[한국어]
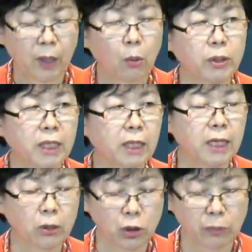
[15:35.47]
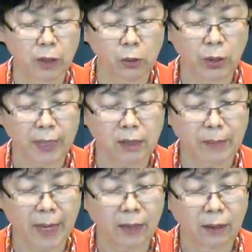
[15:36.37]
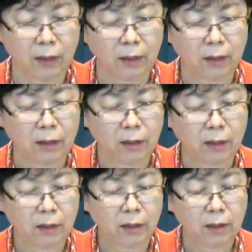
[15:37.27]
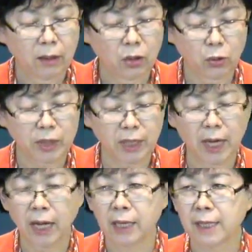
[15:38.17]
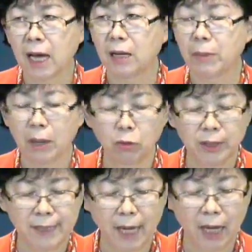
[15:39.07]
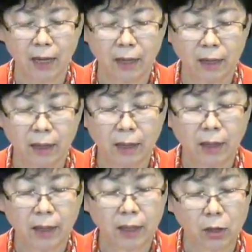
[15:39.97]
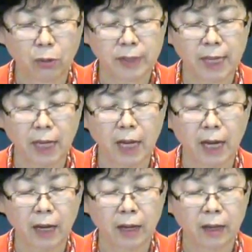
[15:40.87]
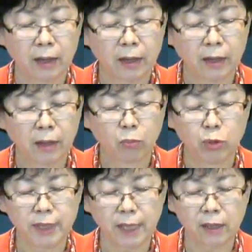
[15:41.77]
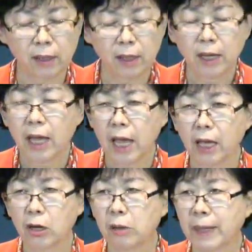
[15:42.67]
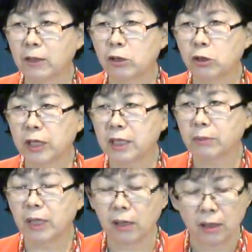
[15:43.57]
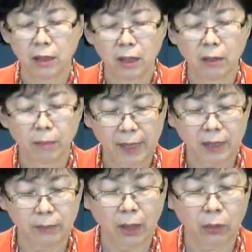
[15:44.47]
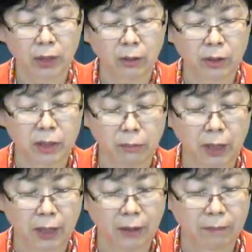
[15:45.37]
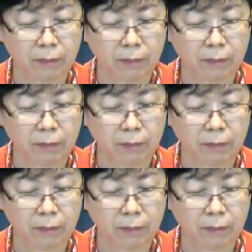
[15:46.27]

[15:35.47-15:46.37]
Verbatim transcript: 오직 예수님을 통해서만 육신의 삶의 문제, 영생의 문제를 해결받을 수 있음을 말씀하고 있는 것입니다.